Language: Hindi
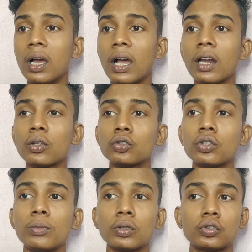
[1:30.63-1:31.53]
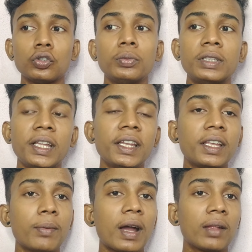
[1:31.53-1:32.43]
अगर दोस्तों हम लोग शुभ दिन
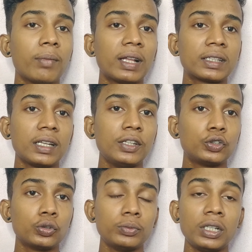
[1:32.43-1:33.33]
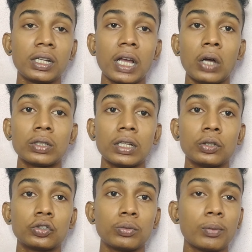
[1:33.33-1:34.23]
के बारे में बात कर ले शुभ दिन क्या होता है
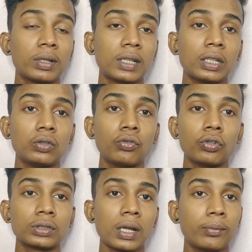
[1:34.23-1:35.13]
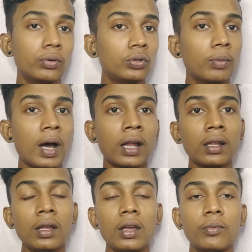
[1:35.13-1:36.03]
दोस्तों मैं बता दूँ वो होता है बुधवार
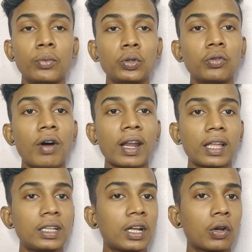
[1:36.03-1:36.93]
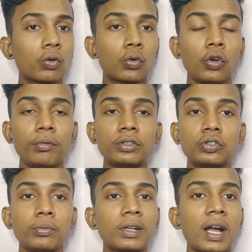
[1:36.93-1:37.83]
बुधवार के दिन अगर वो कोई भी
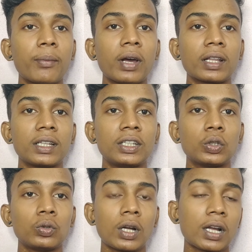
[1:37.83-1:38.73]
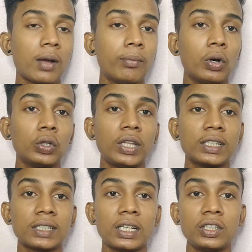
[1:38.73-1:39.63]
शुभ काम करते हैं तो उनका काम बहुत ही
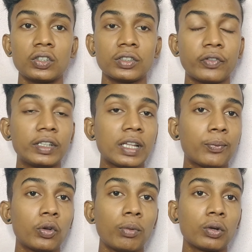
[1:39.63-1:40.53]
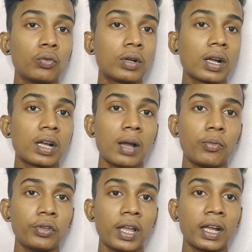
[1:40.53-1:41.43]
आसानी और सफलतापूर्वक उनका काम
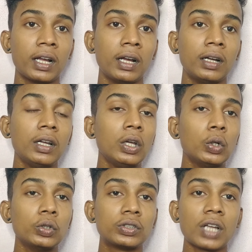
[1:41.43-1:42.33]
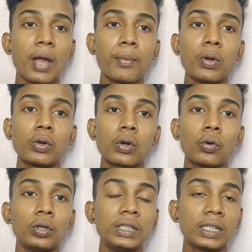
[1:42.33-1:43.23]
हो जाएगा उस काम में उनको
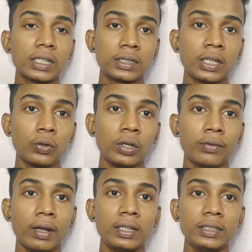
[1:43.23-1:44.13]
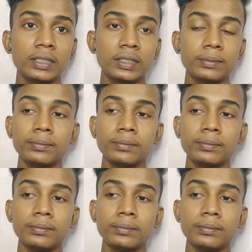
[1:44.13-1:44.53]
कोई दिक्कत नहीं होने वाली है